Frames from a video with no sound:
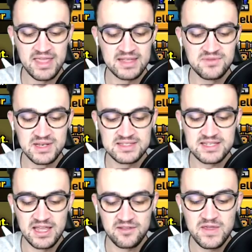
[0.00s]
aber jetzt wird es
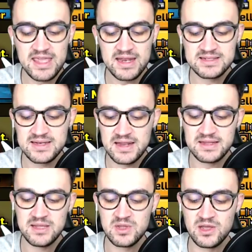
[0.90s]
Zeit. Wir gehen jetzt in
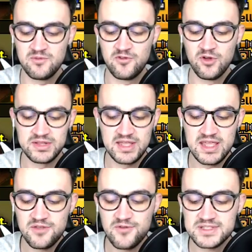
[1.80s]
einen Teamkampf, Leute.
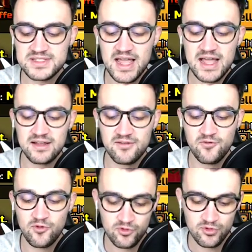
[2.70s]
Ich würde
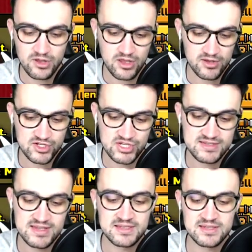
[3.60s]
sagen, wo
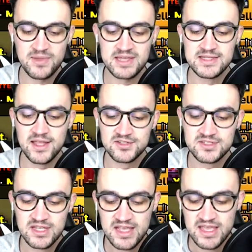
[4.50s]
sieht es am besten
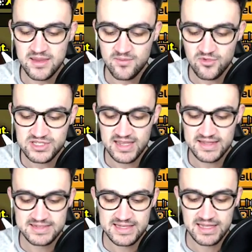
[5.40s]
aus?
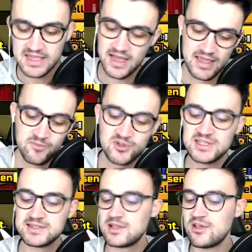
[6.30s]
Himmelsinsel. Ja,
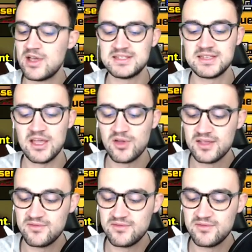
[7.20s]
Himmelsinsel hört sich auch